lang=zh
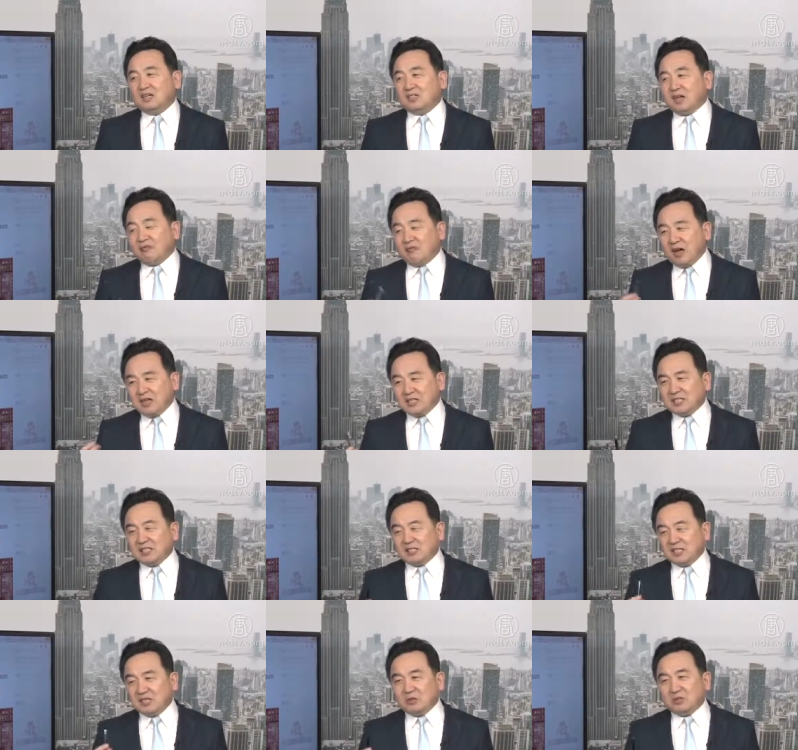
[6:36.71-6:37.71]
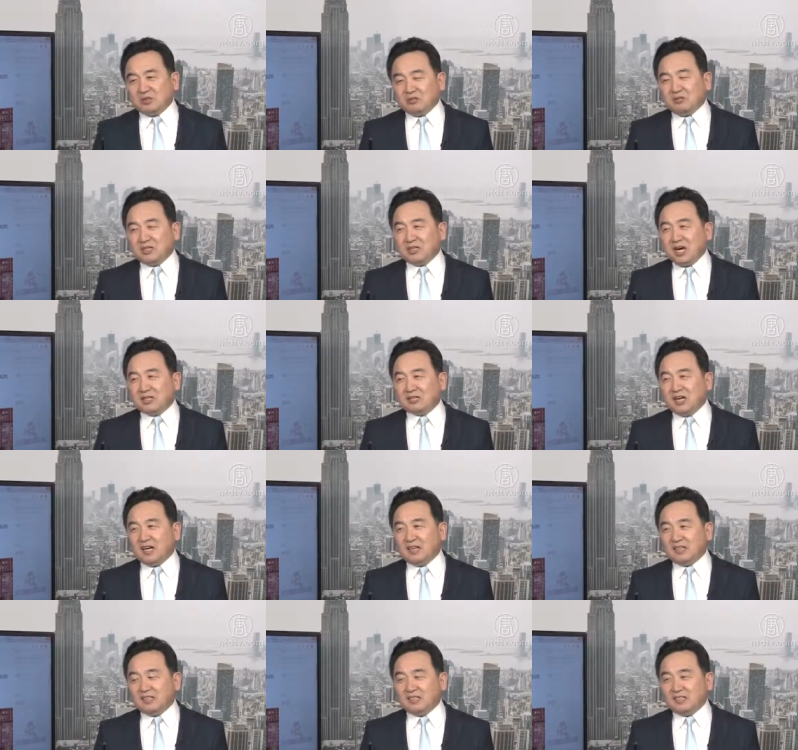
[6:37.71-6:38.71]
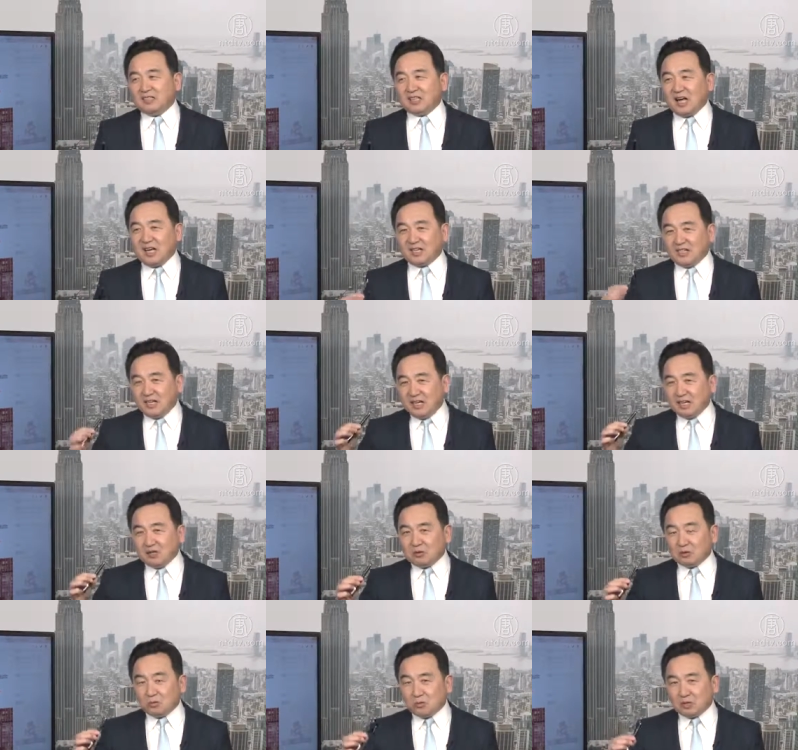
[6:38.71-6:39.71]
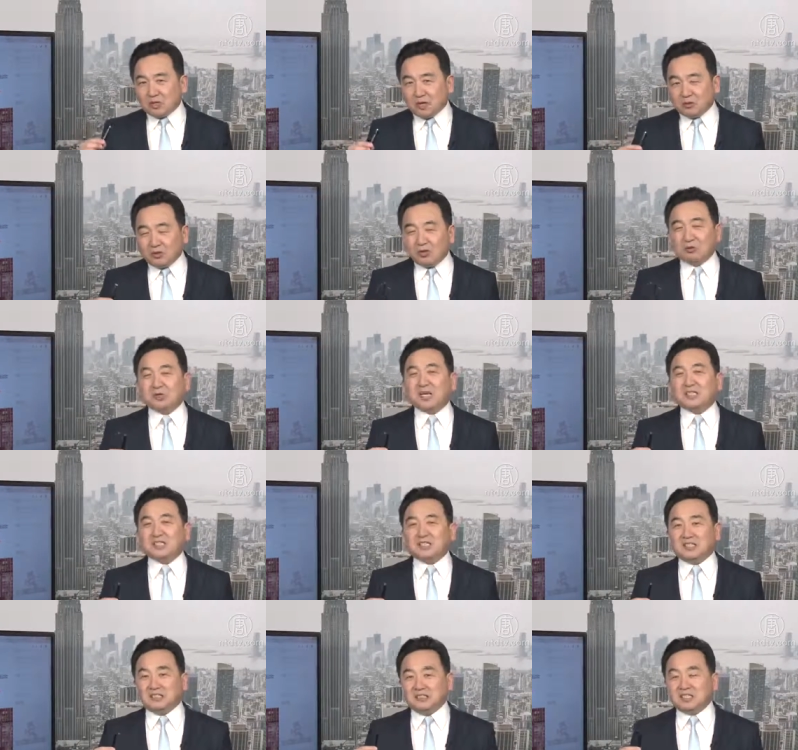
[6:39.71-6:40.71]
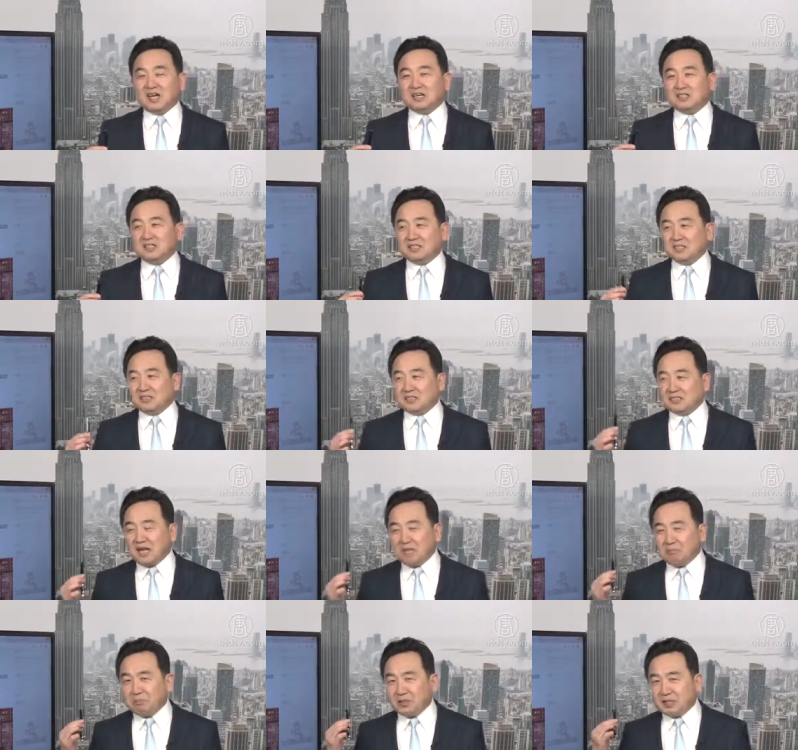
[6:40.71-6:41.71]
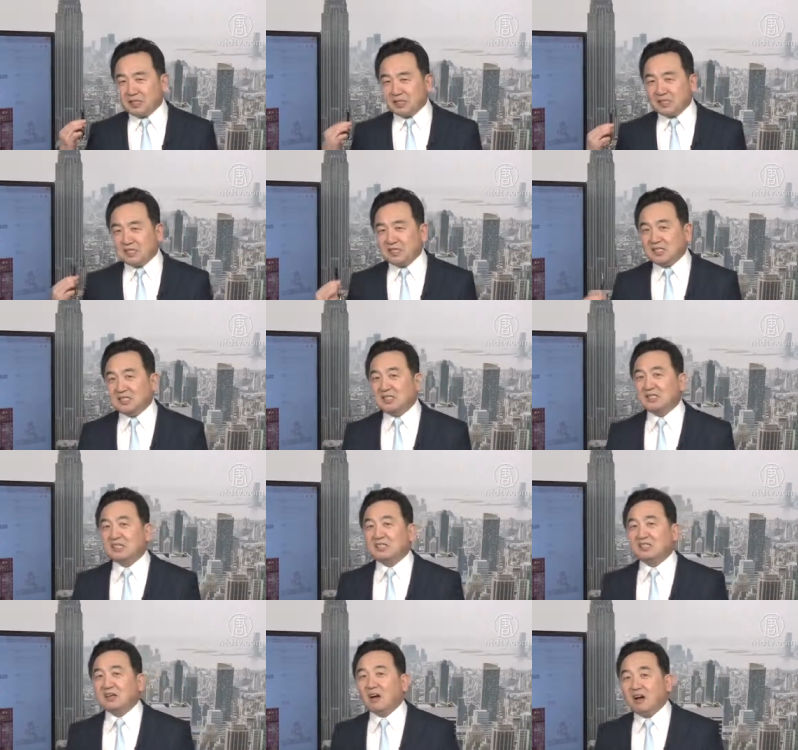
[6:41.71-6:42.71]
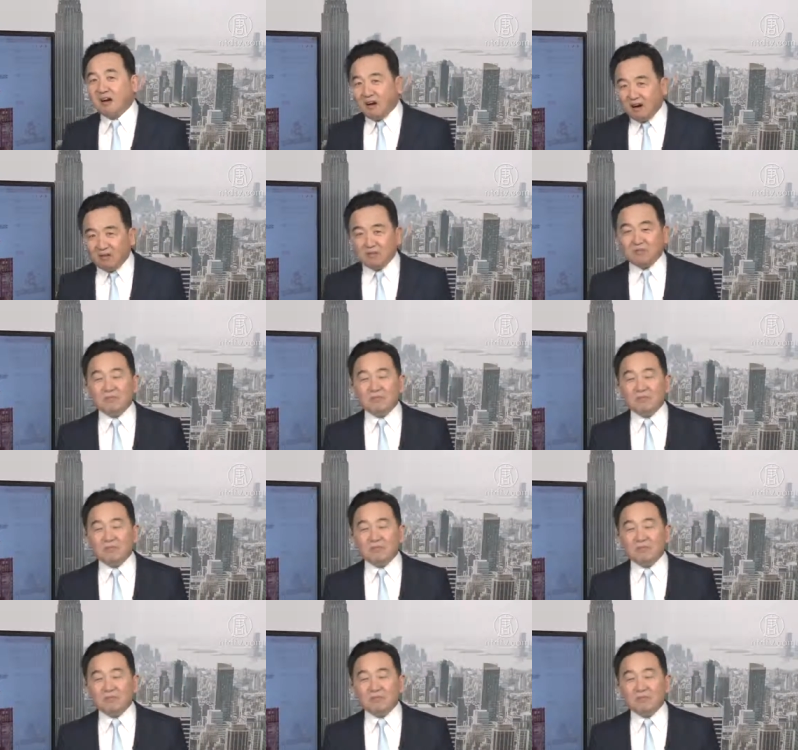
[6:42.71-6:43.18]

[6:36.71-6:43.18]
他翻译的德语的文章呢，他也有多少有点倾向性，但比他自己写的要好。